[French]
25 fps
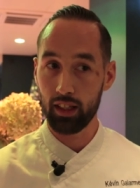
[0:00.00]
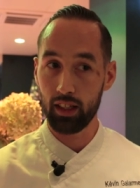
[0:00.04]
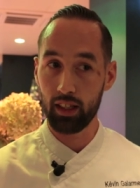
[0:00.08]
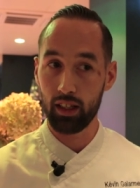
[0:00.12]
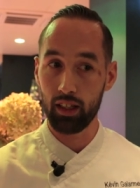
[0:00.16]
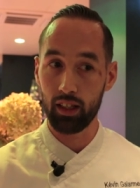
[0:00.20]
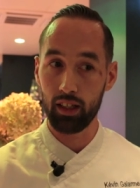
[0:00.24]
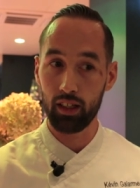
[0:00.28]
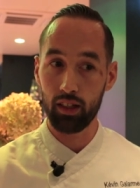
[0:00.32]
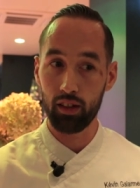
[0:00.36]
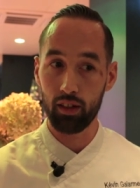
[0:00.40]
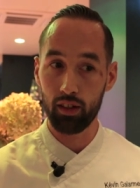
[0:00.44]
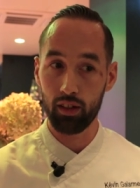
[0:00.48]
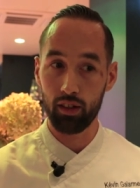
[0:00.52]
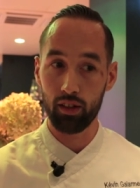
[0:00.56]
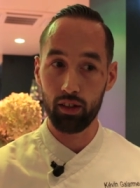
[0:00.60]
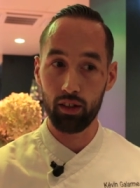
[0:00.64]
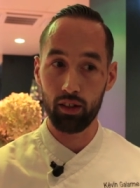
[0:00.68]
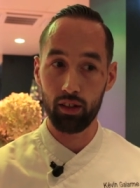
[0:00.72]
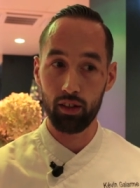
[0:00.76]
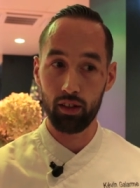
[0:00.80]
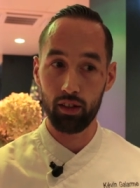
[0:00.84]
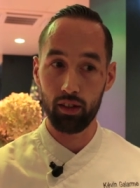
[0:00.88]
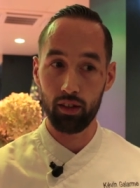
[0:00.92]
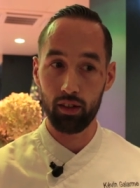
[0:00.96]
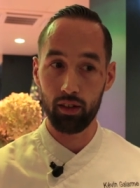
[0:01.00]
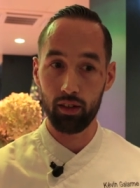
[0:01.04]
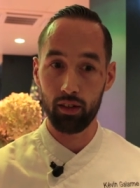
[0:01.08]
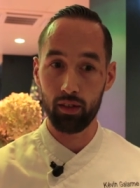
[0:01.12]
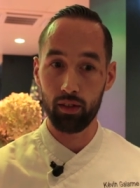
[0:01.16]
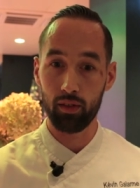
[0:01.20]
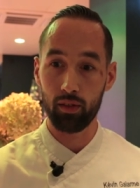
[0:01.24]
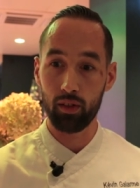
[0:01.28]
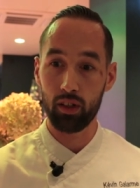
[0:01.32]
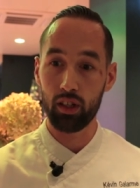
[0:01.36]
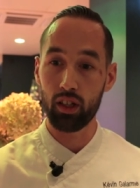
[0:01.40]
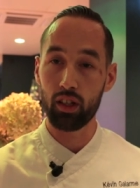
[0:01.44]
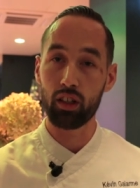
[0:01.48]
Et,
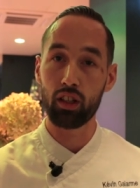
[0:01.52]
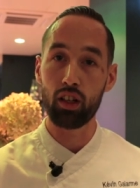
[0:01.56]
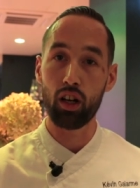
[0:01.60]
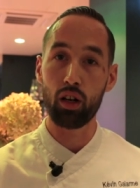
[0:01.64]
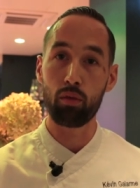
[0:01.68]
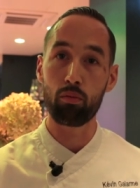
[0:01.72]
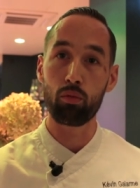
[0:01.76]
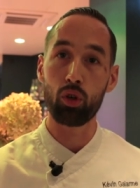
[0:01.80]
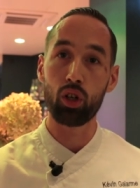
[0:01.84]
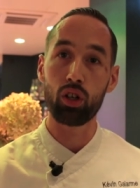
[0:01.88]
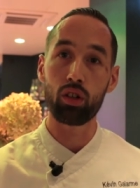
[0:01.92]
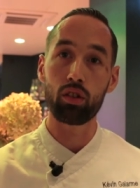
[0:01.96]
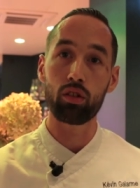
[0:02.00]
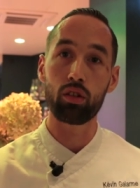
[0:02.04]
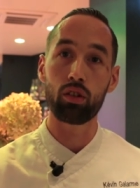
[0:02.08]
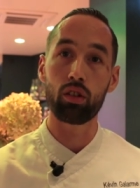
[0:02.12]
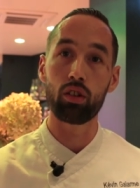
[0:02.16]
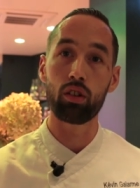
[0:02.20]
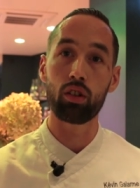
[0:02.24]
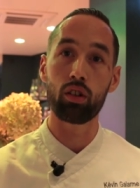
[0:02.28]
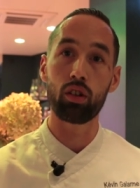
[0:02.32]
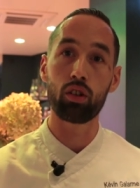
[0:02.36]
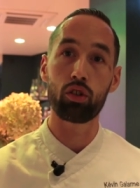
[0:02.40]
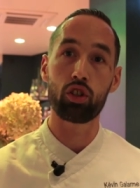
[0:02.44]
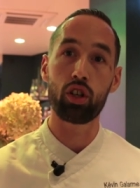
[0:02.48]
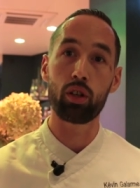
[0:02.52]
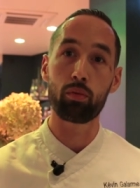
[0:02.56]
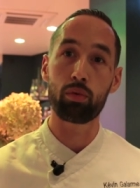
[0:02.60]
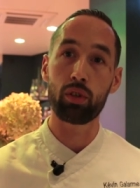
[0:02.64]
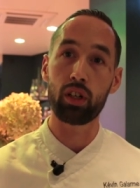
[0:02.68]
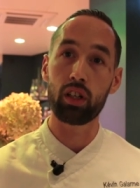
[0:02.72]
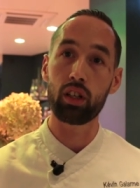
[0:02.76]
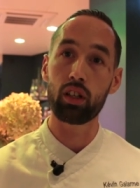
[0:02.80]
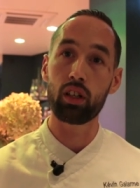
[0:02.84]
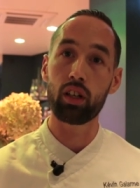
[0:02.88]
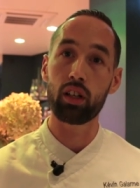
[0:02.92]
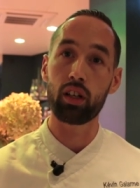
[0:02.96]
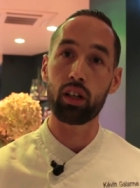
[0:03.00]
euh, également, j'ai
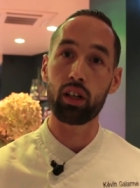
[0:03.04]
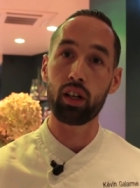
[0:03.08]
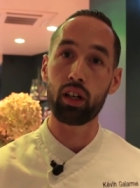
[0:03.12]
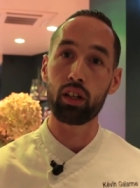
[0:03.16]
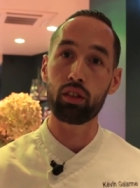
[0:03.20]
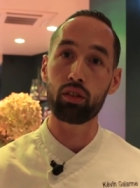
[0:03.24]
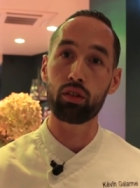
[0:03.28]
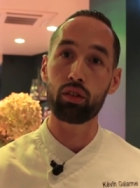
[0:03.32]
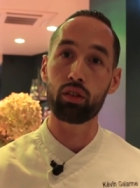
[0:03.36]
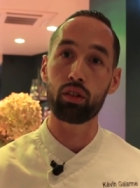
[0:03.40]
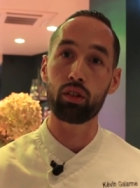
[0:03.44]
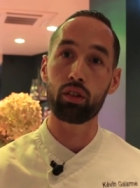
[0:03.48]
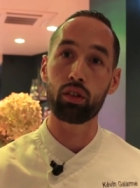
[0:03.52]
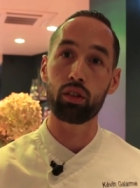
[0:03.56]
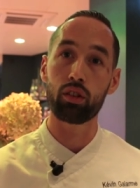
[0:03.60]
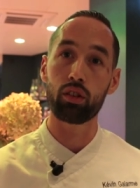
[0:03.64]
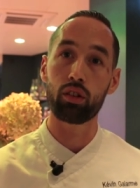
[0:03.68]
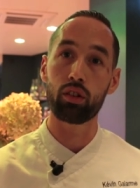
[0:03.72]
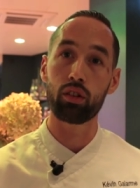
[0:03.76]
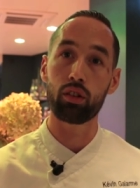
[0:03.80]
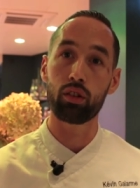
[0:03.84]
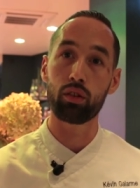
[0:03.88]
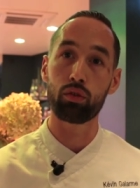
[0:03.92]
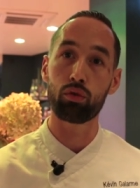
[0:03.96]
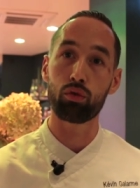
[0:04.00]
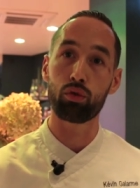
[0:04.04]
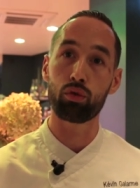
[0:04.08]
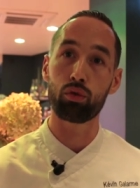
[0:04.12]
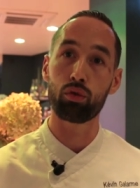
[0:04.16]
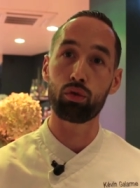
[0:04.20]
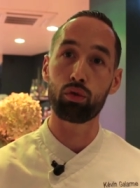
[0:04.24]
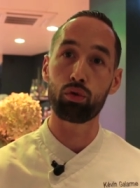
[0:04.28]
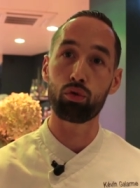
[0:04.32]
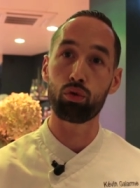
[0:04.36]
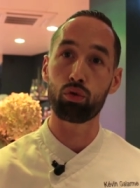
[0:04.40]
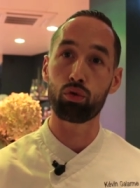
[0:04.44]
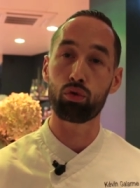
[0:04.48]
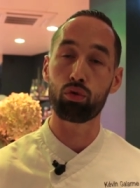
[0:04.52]
pris les rênes
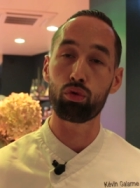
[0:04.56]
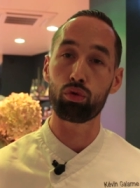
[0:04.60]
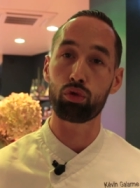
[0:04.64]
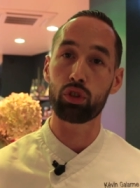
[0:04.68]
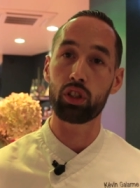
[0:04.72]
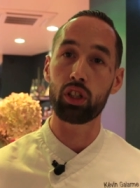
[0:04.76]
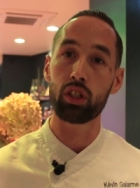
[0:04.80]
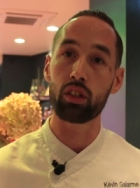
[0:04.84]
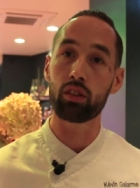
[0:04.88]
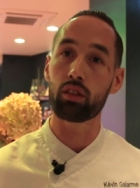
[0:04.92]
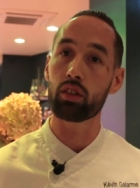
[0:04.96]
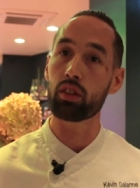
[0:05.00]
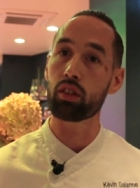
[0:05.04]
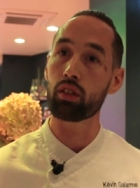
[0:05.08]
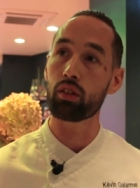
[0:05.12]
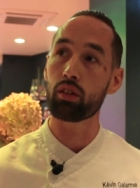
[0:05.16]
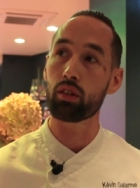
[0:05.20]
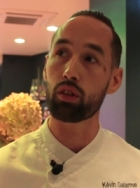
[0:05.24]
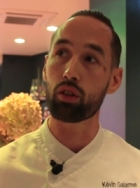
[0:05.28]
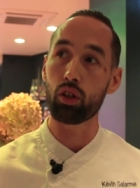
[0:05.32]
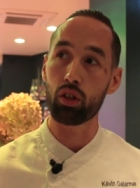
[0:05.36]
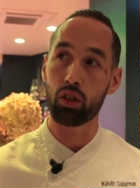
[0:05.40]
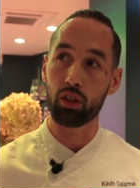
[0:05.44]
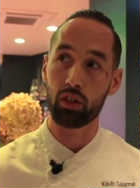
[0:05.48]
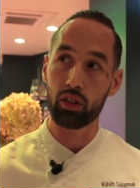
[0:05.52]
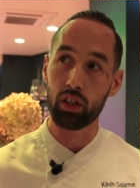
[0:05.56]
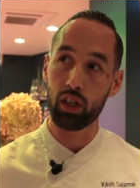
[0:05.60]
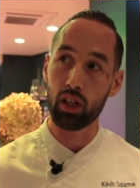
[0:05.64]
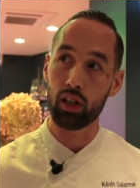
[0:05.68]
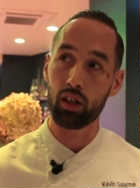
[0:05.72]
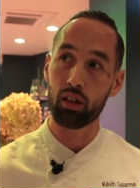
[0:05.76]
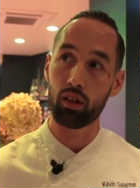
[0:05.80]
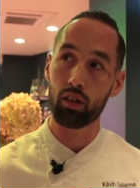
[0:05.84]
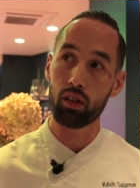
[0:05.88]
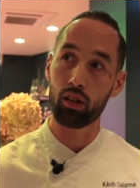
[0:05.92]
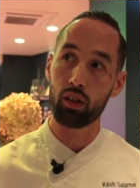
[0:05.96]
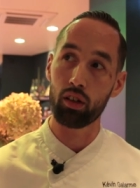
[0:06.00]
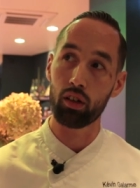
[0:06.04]
de, tout ce qui était
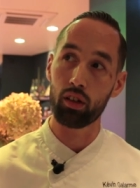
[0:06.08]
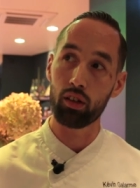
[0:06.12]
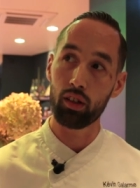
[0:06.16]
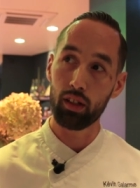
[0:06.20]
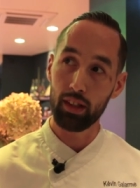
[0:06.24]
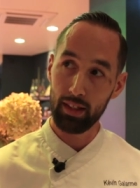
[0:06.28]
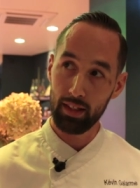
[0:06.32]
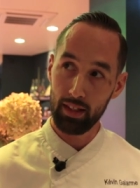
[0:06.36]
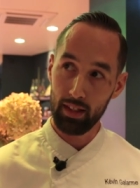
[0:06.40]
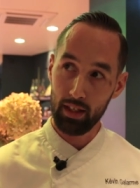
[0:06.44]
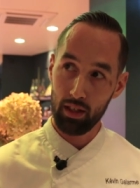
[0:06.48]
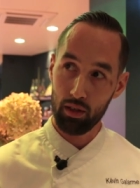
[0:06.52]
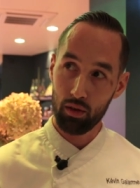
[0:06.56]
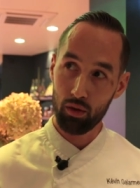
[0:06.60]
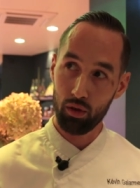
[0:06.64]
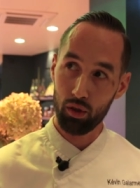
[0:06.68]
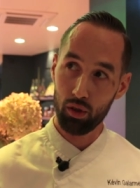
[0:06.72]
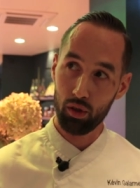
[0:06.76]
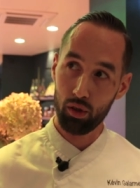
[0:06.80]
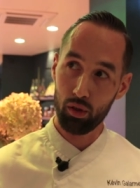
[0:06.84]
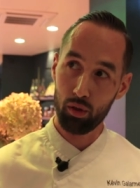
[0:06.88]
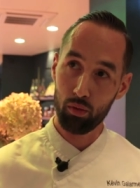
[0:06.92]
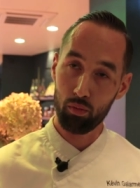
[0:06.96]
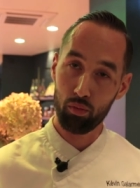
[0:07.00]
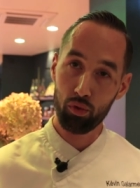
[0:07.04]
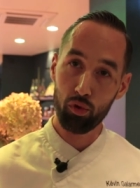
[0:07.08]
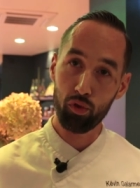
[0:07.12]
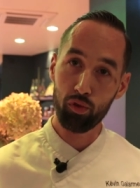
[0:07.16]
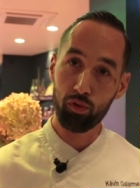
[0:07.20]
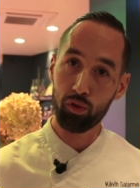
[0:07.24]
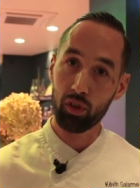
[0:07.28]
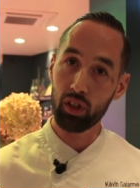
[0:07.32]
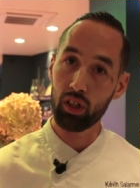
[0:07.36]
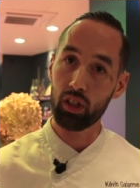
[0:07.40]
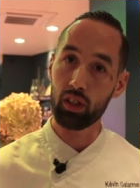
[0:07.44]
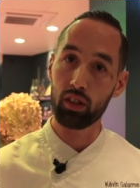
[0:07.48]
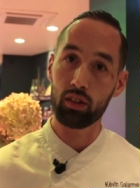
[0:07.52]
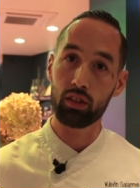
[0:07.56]
cocktail,
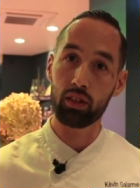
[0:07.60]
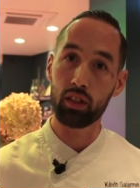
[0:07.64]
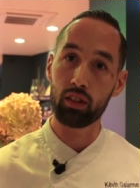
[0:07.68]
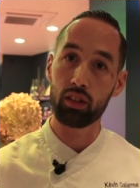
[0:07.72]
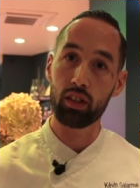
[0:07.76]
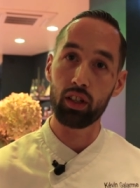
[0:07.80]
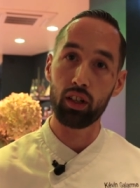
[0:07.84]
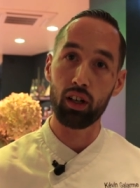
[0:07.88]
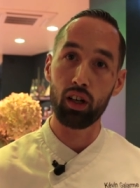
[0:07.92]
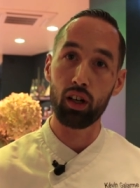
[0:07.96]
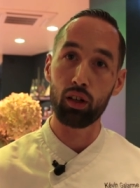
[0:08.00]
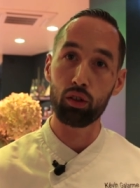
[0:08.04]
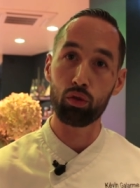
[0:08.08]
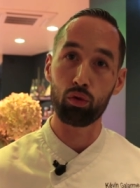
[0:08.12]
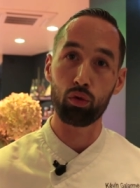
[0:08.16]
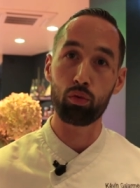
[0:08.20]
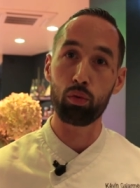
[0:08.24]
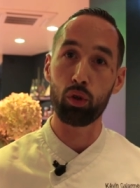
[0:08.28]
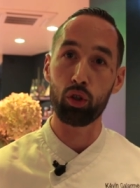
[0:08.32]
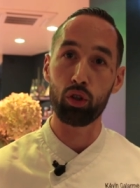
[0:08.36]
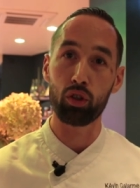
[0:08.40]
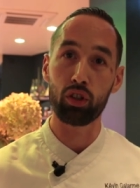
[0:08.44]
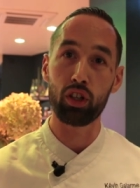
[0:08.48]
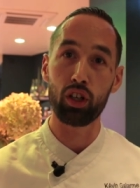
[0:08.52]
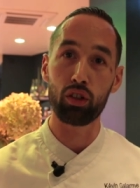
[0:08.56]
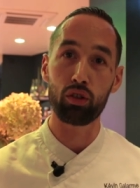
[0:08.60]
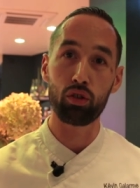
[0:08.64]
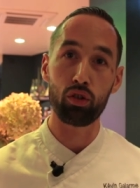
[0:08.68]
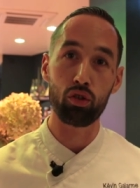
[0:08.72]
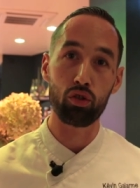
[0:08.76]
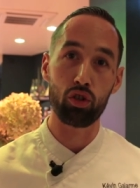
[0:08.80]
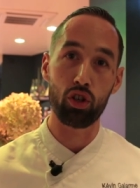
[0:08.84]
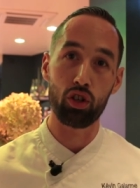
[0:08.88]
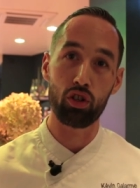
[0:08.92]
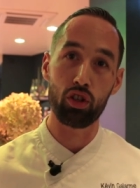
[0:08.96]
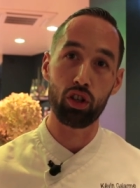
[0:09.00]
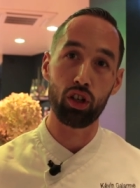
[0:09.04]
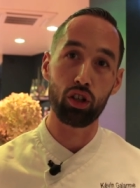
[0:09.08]
buffet, etc. Donc pendant 4 ans,
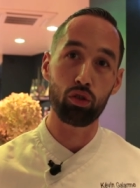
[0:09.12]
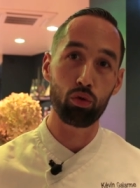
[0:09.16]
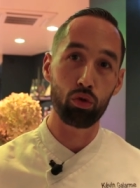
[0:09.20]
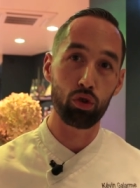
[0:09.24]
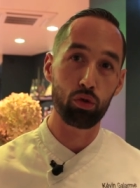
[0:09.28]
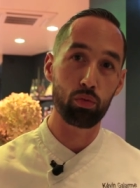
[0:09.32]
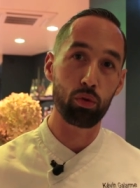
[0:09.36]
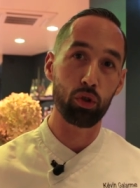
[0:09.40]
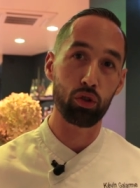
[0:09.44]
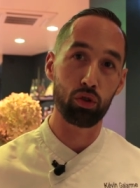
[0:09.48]
j'ai géré tout ce